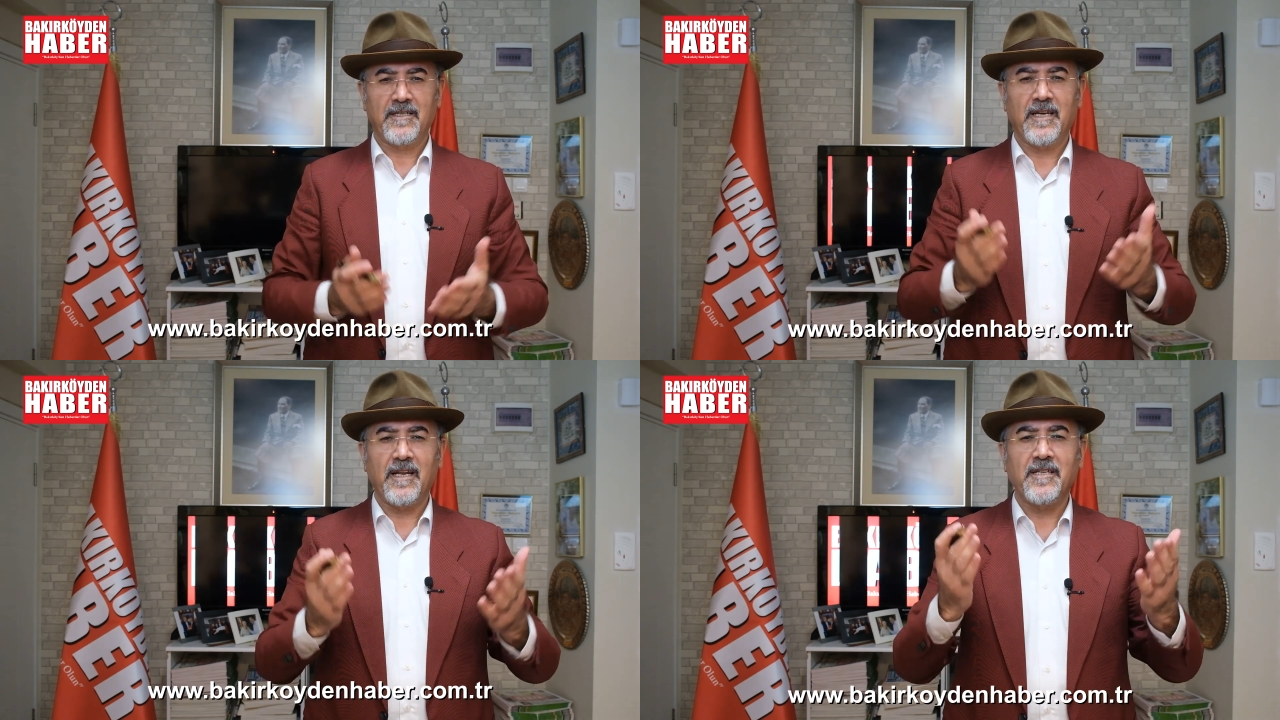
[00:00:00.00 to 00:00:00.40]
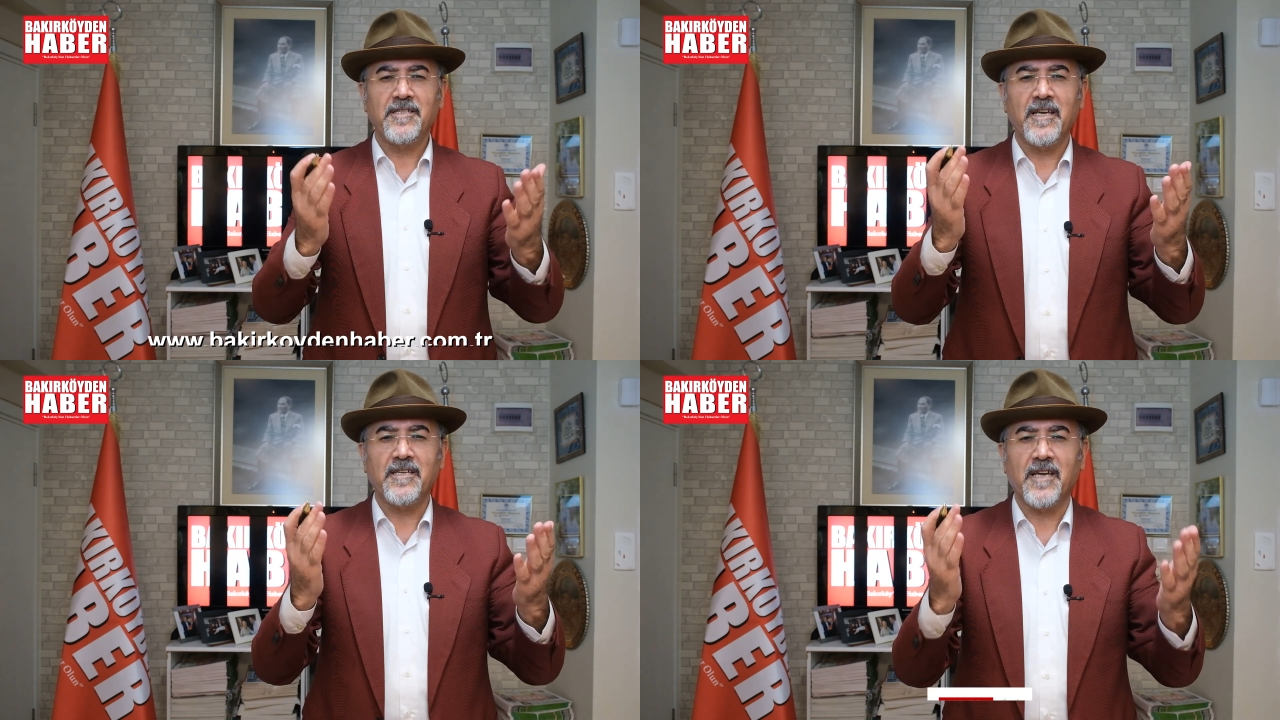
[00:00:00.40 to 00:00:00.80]

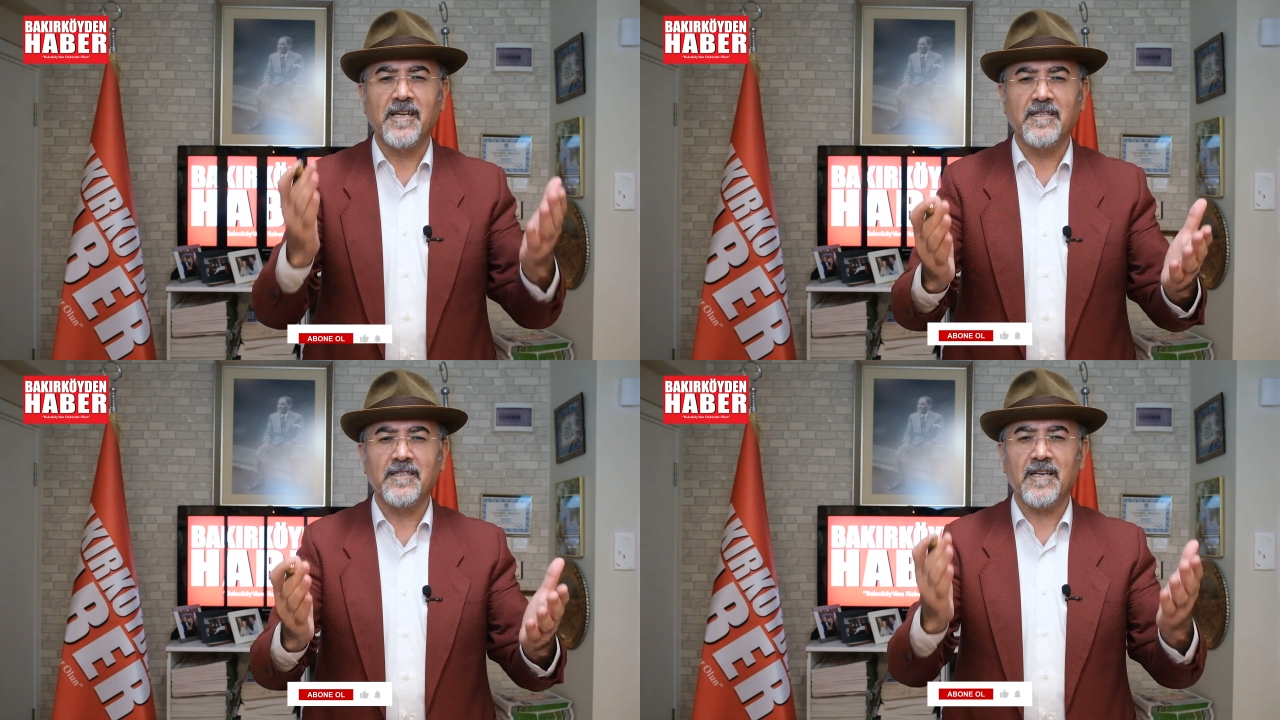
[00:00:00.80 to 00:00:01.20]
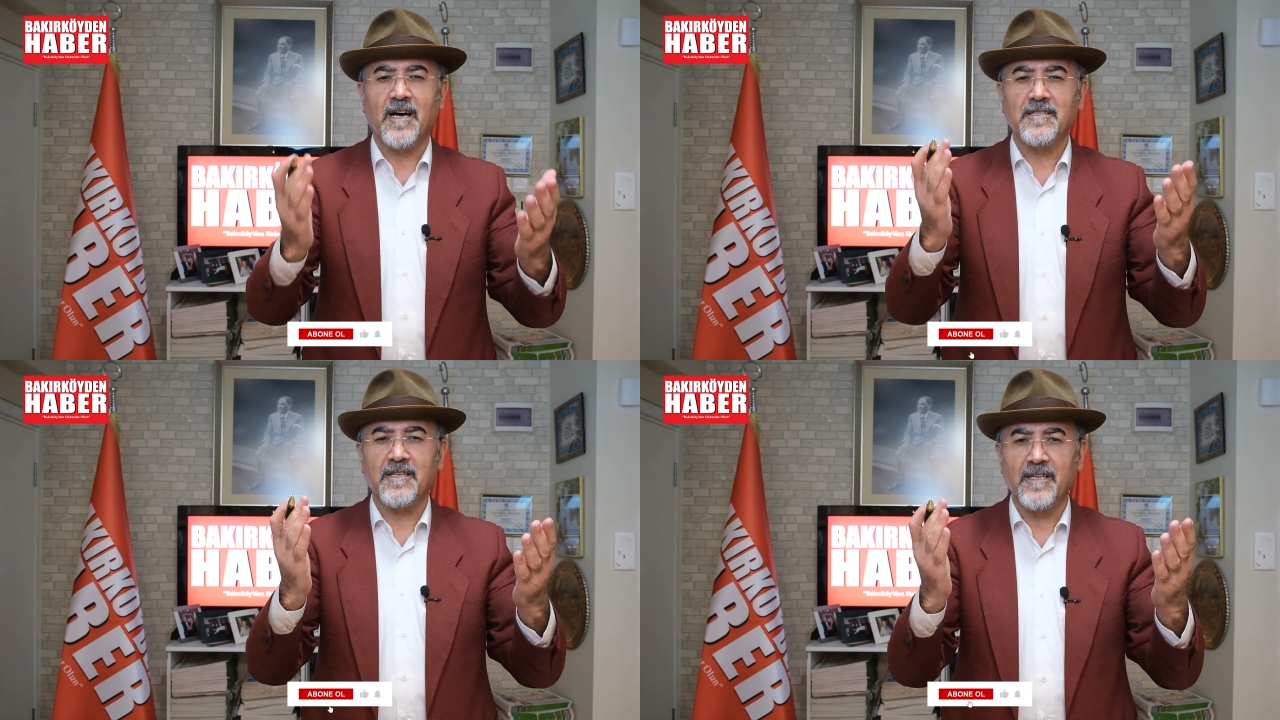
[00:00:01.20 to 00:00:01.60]
Geleceği kendinizi
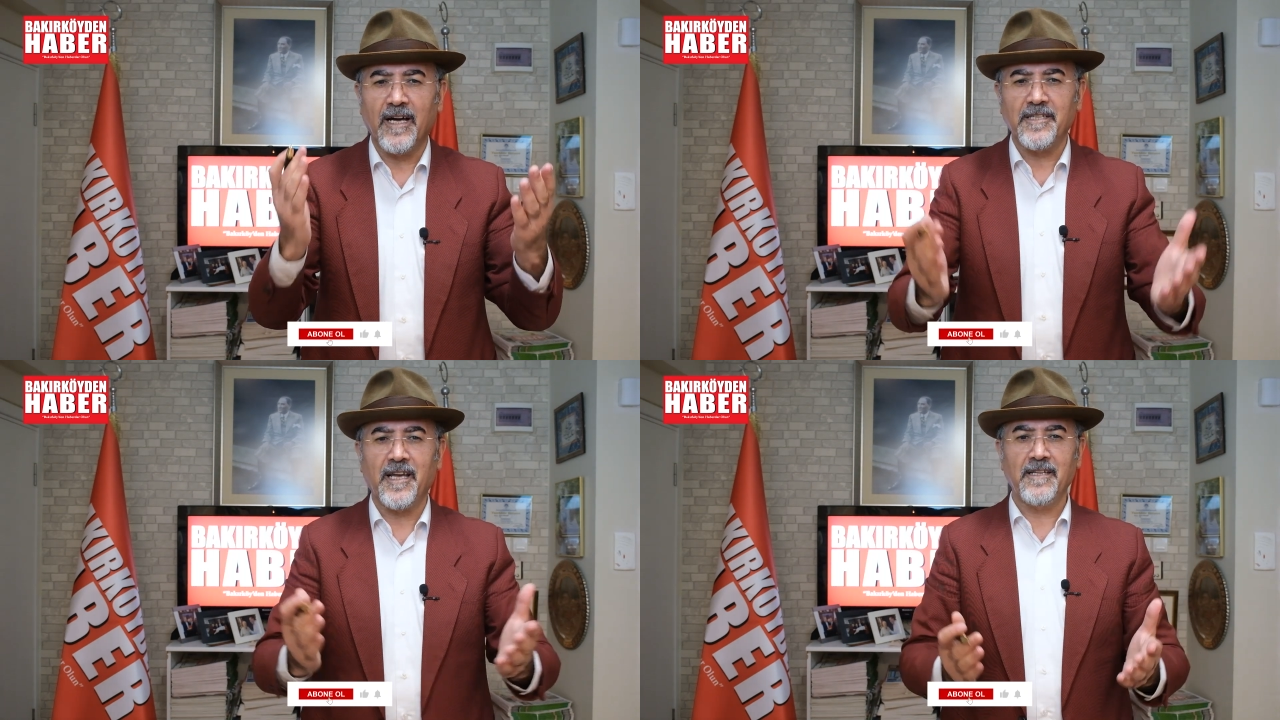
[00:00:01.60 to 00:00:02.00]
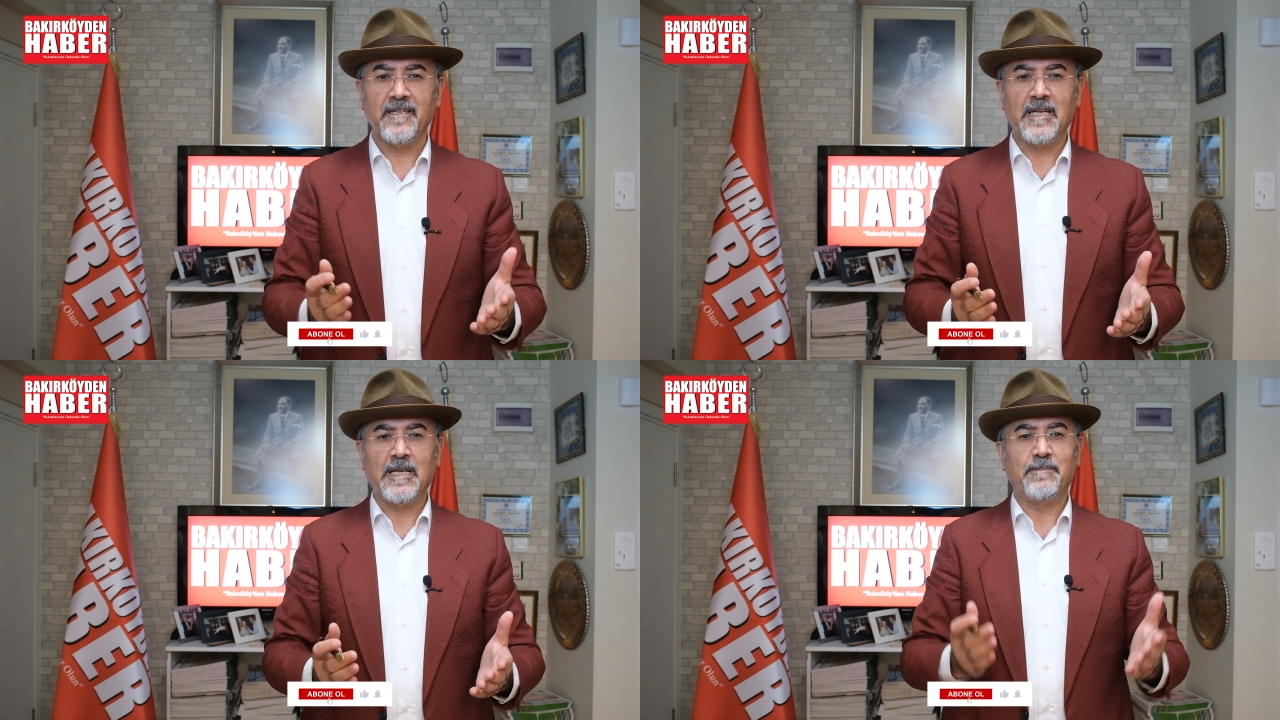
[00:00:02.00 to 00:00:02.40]
hazırlarken